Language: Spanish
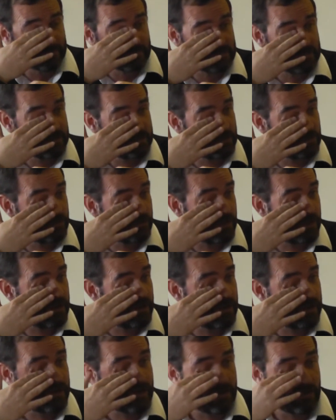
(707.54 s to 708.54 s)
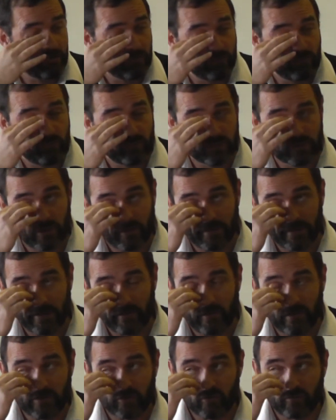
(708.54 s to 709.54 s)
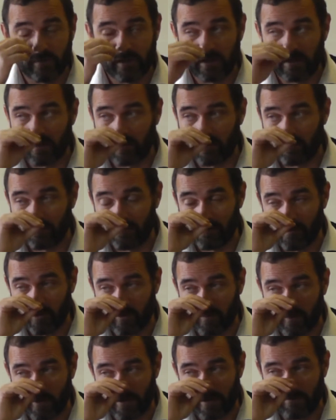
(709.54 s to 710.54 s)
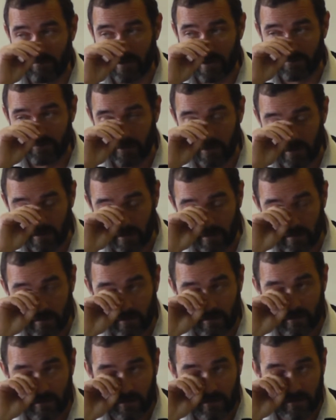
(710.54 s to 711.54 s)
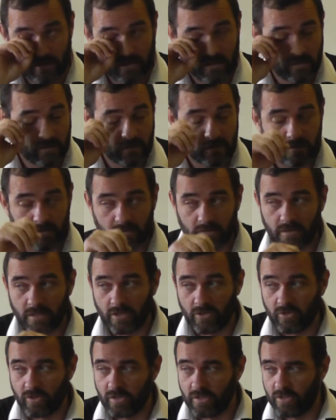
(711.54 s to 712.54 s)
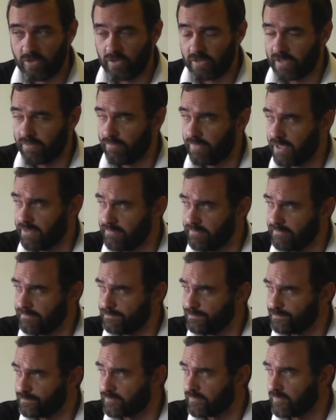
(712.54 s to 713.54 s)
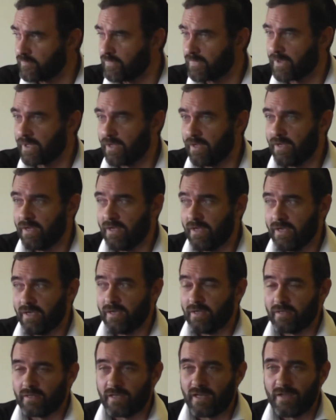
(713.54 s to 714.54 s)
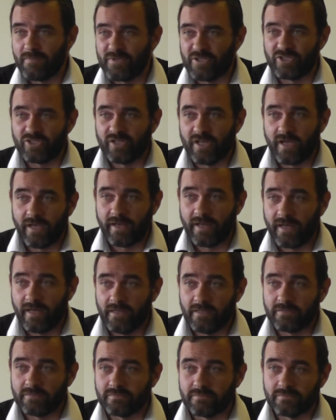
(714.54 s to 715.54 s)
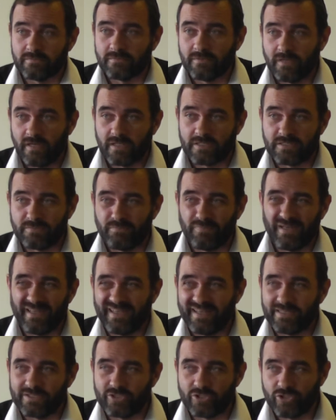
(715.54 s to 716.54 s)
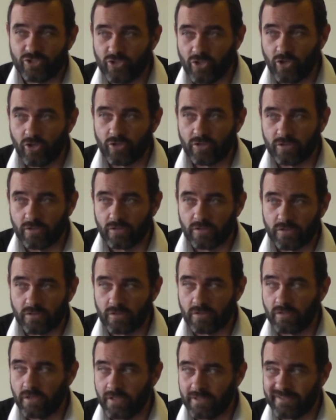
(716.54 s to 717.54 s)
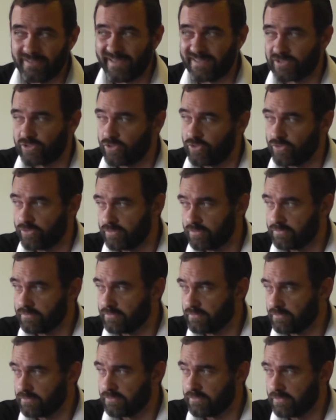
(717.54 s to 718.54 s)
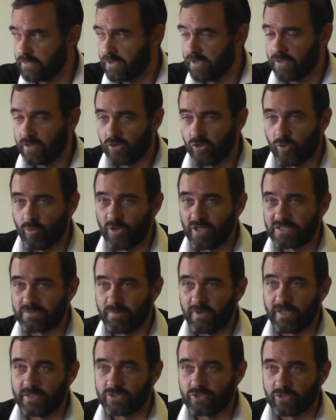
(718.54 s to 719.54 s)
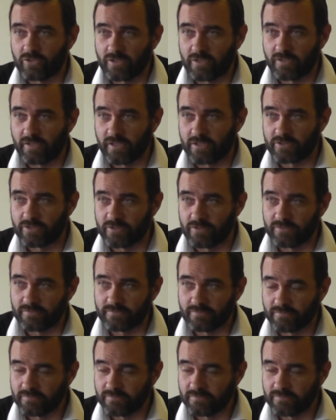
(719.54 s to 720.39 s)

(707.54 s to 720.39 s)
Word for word: ¿sí? Yo voy a dedicar, solamente voy a asumir que somos como el Rambam. Mm. ¿Qué es lo que dijo el Rambam? Que la Mishnah era la explicación del texto. ¿Cómo la explicación del texto?